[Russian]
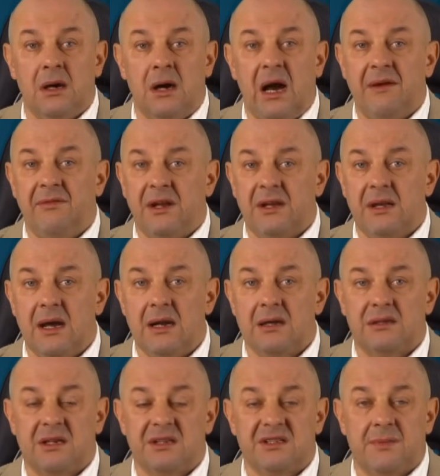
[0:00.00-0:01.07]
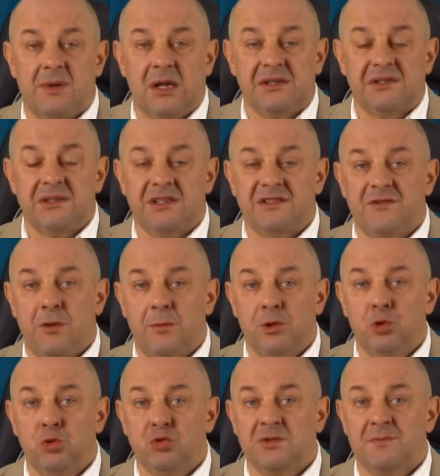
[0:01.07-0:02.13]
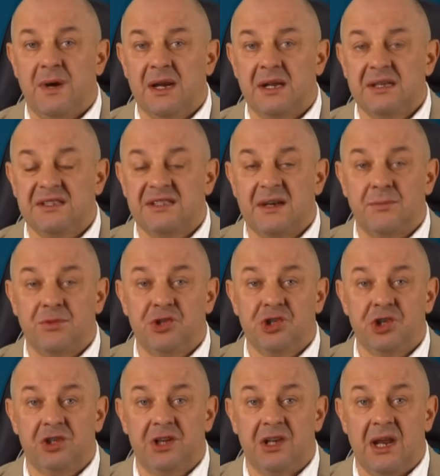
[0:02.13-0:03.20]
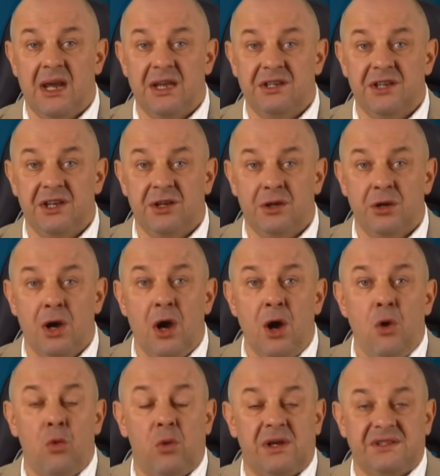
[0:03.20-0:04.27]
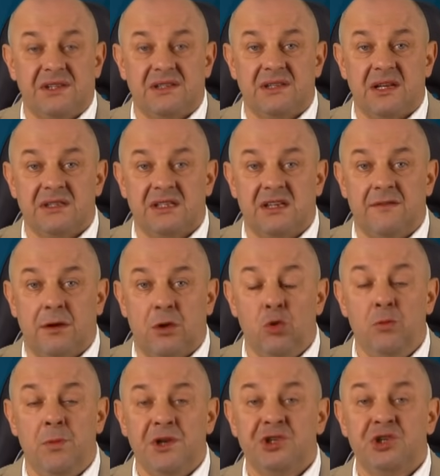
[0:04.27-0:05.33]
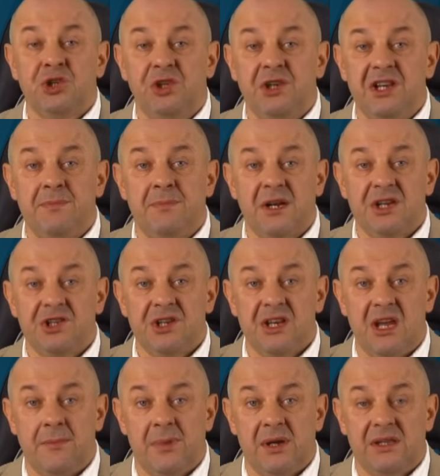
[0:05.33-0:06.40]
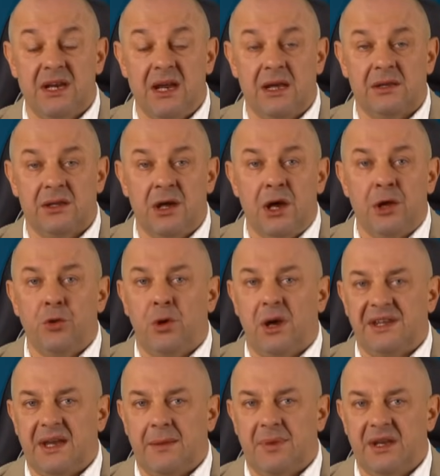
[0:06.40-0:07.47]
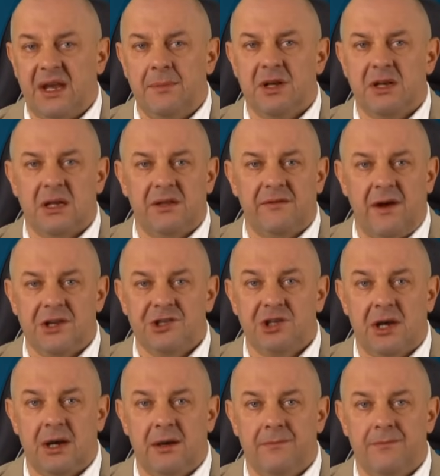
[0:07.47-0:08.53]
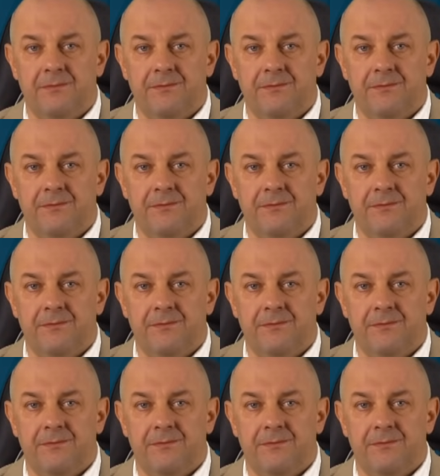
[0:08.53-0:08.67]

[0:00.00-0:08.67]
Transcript: «Авангард» разобрался на своем льду с Борысом 4 4-1. У казахстанского клуба 4 поражения подряд, но хотя бы набрано 2 очка.